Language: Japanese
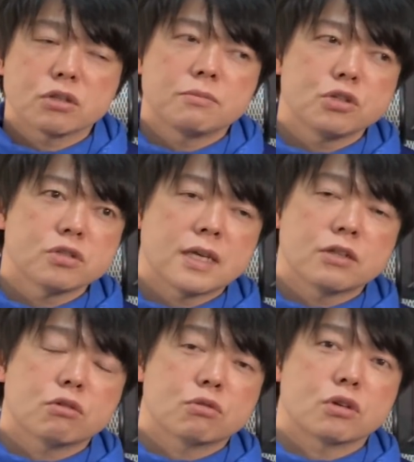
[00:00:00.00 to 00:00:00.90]
それはブッシュ
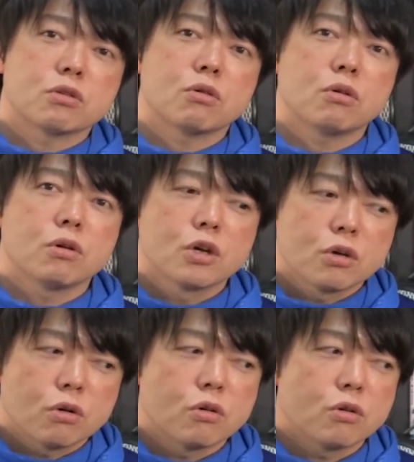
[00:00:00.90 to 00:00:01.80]
大統領の時の
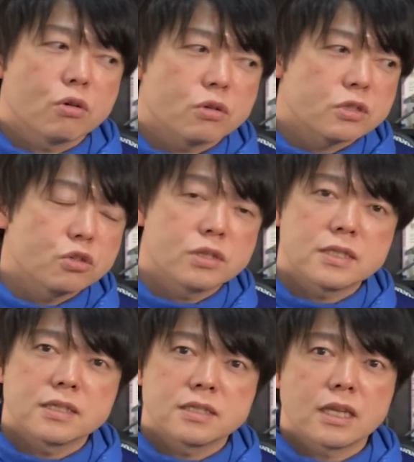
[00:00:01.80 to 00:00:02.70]

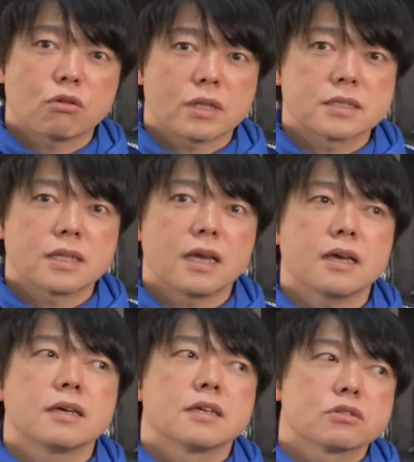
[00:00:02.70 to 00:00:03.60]
911テロですね。